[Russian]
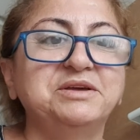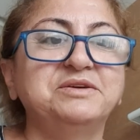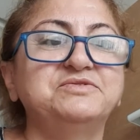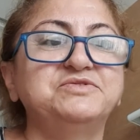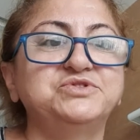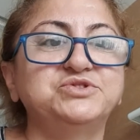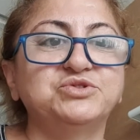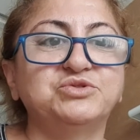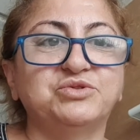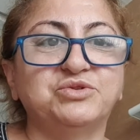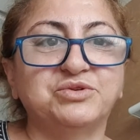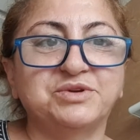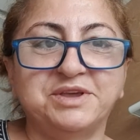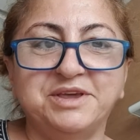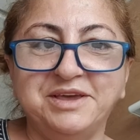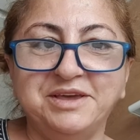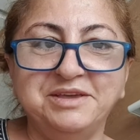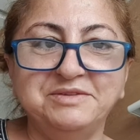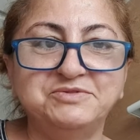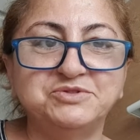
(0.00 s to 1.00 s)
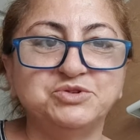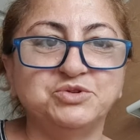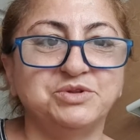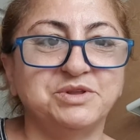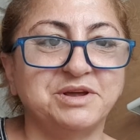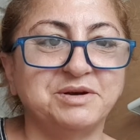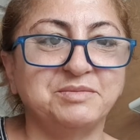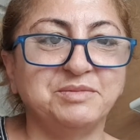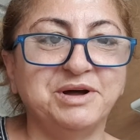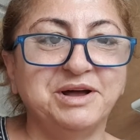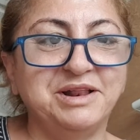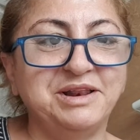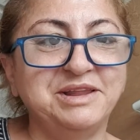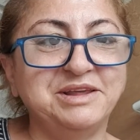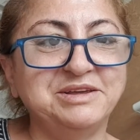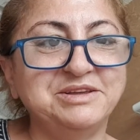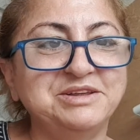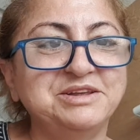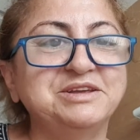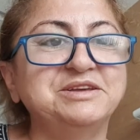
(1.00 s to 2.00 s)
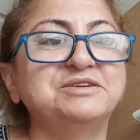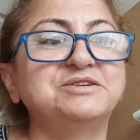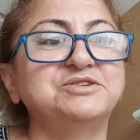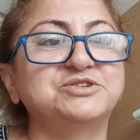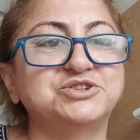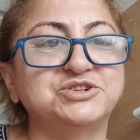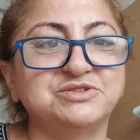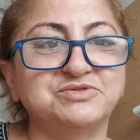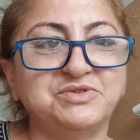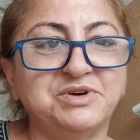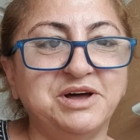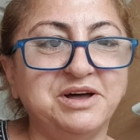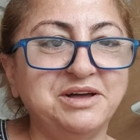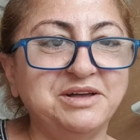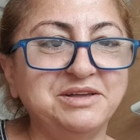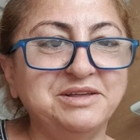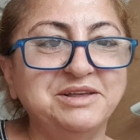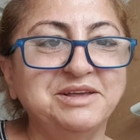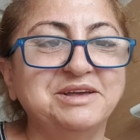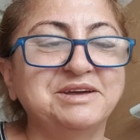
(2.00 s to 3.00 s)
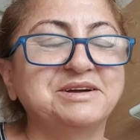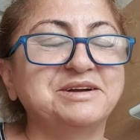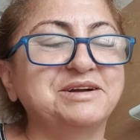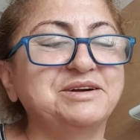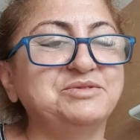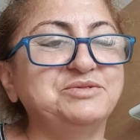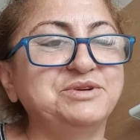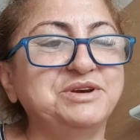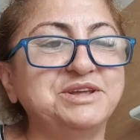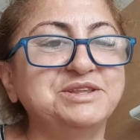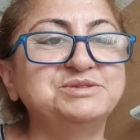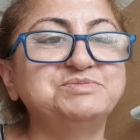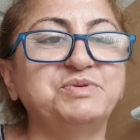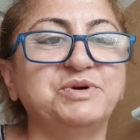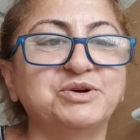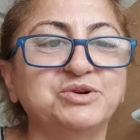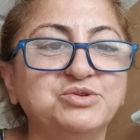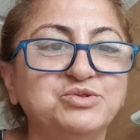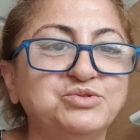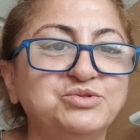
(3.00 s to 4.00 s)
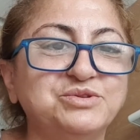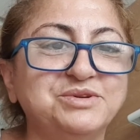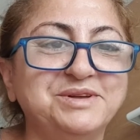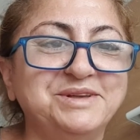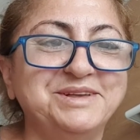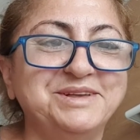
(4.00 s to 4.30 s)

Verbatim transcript: Все окей, все нормально, жива, говорить могу.